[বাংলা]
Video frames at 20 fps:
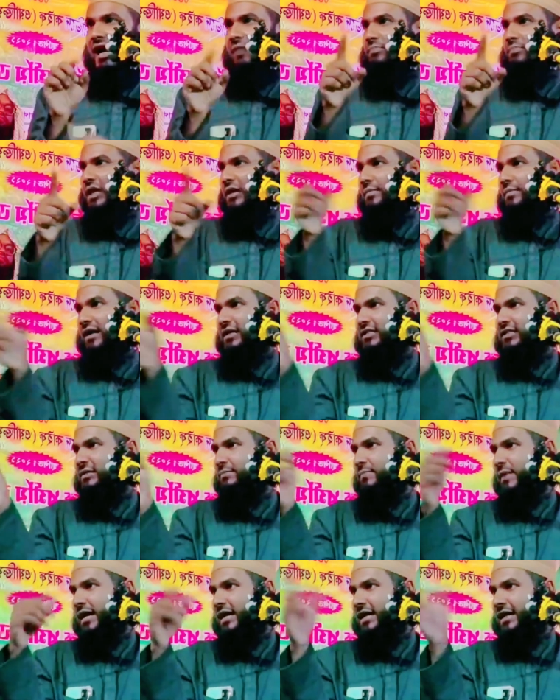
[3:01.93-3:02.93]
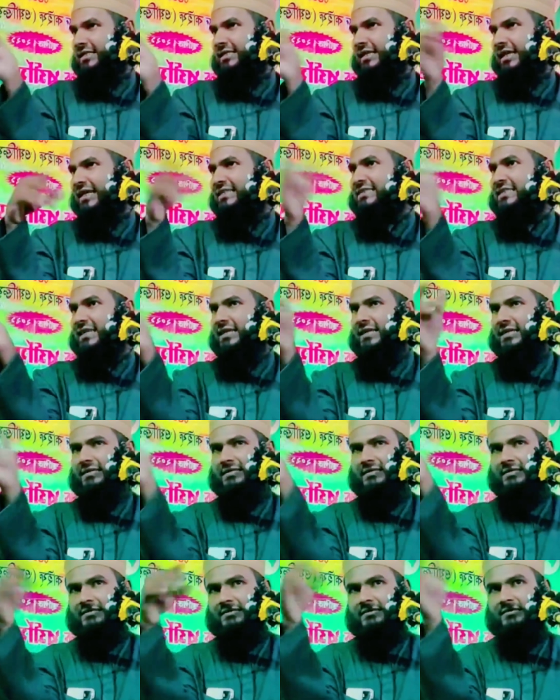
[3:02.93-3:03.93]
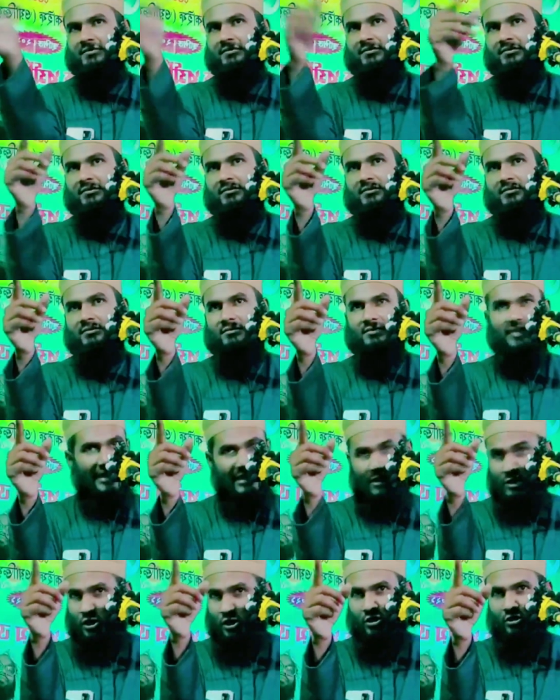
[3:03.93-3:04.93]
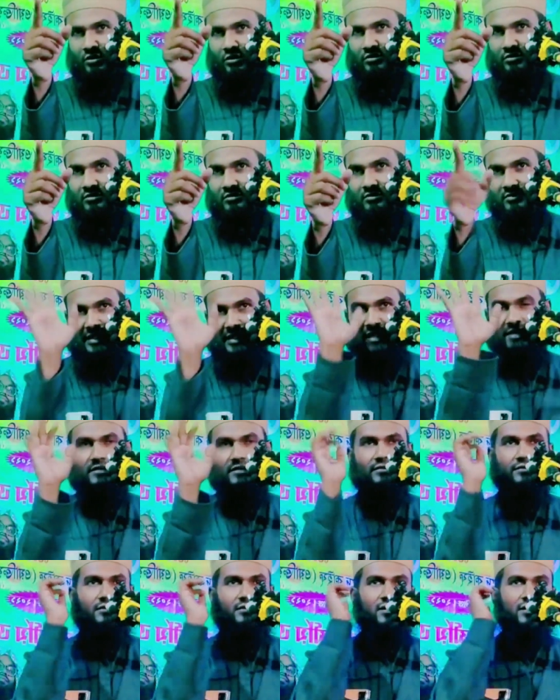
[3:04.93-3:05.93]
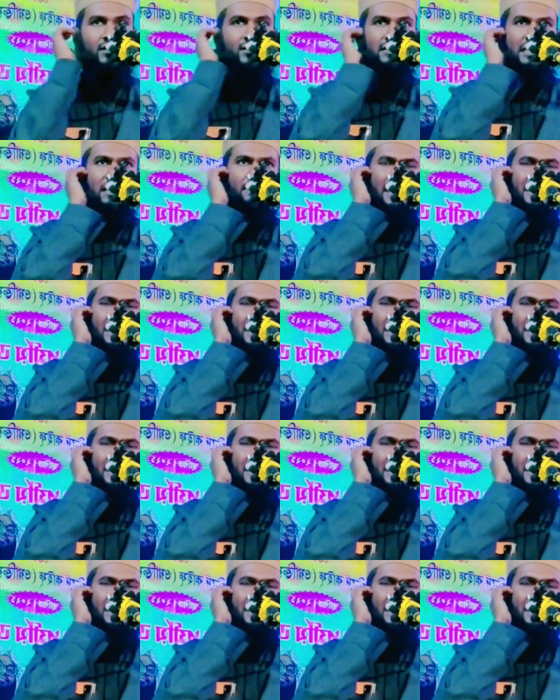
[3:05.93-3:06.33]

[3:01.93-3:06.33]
আপনার বাড়িতে পাহারাদার আছে নাই তো নাই তা